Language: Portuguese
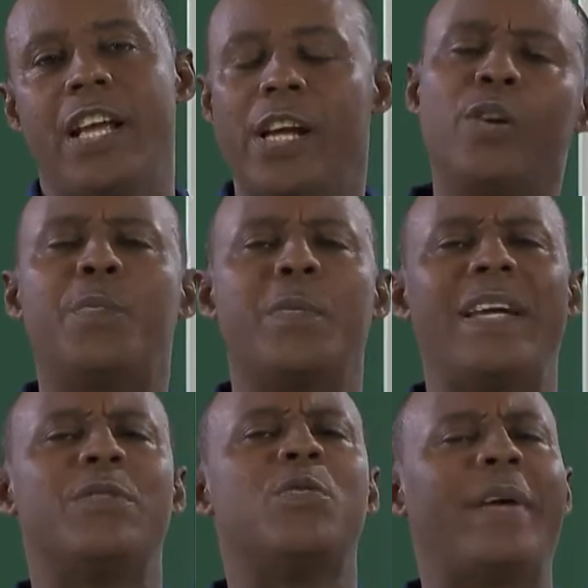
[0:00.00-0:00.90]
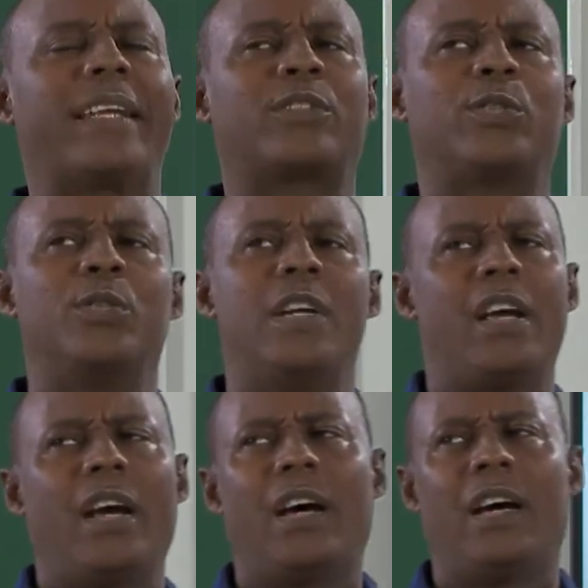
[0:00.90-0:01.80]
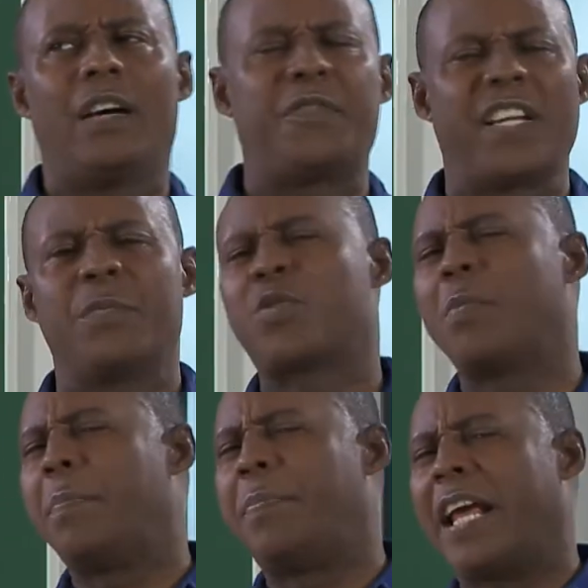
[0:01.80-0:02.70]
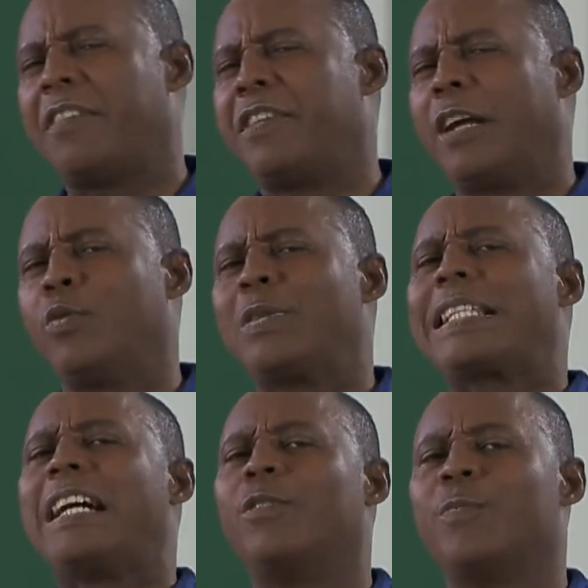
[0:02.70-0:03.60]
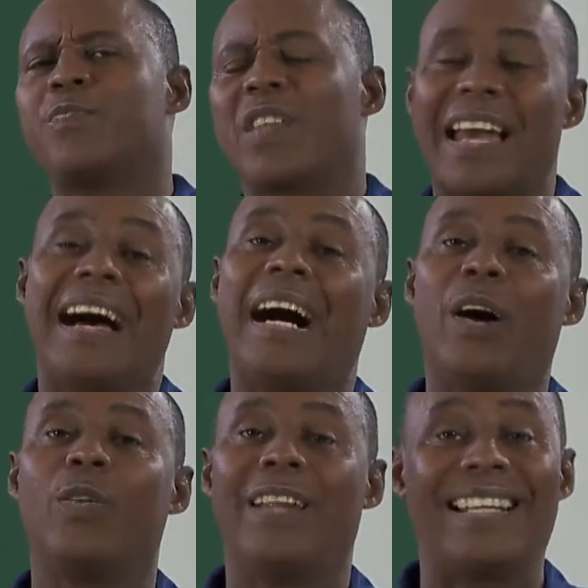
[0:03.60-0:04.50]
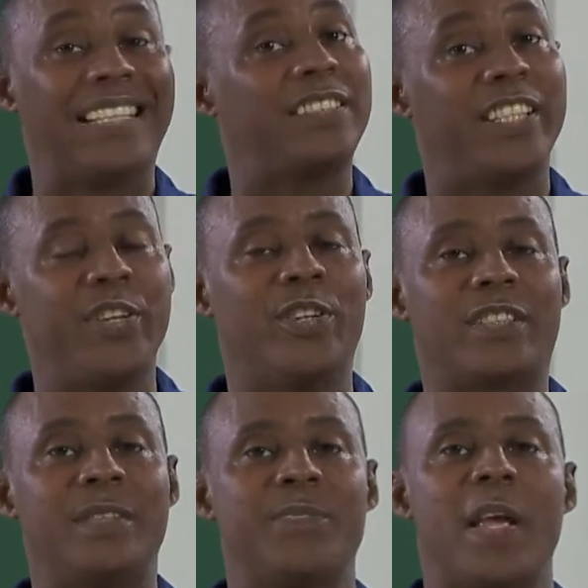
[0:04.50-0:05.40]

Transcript: no primeiro momento uh, faremos uma breve alusão à aula anterior